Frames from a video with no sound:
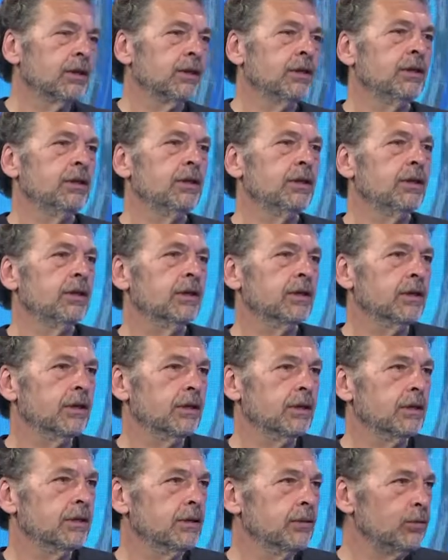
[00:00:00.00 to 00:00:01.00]
in,
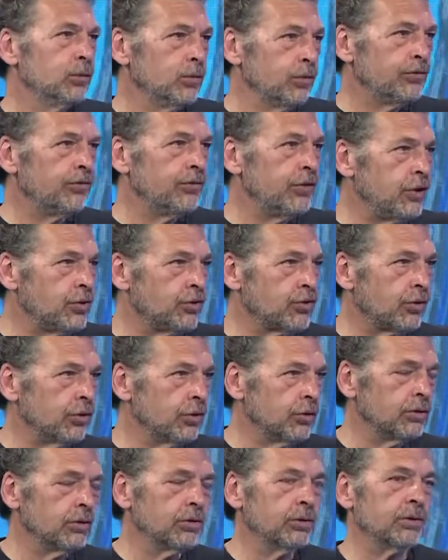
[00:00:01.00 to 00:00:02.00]
eh, in un
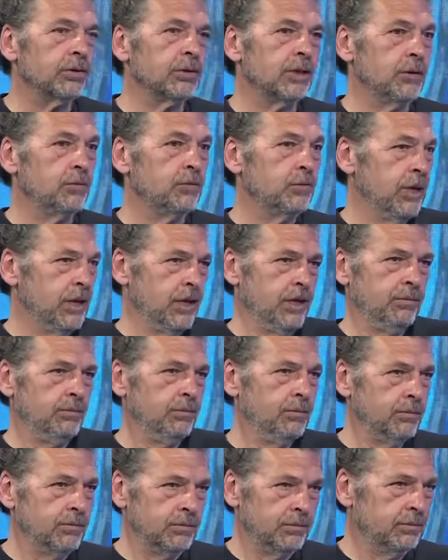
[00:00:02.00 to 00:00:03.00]
ufficio da
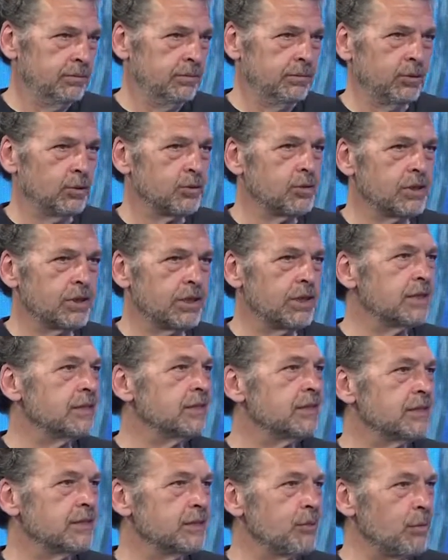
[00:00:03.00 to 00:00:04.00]
una
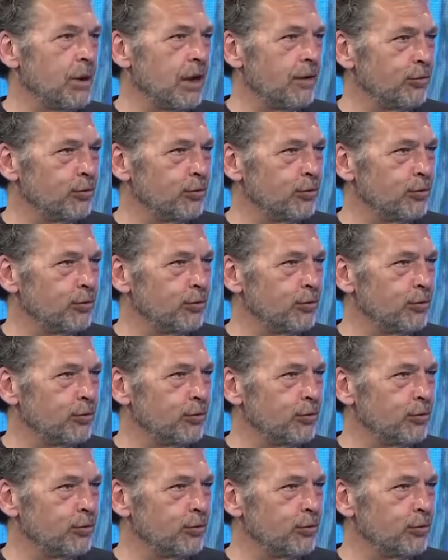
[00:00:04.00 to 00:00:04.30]
tostissima